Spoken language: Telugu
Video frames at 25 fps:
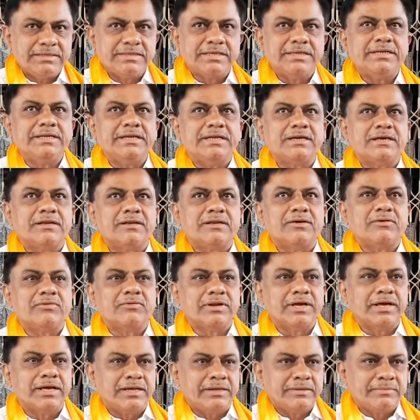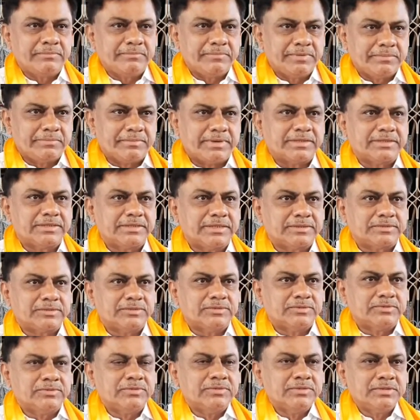ఈ ఎన్నికల్లో కూడా మీ
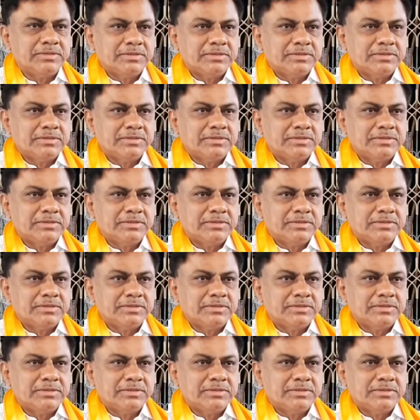మద్దతు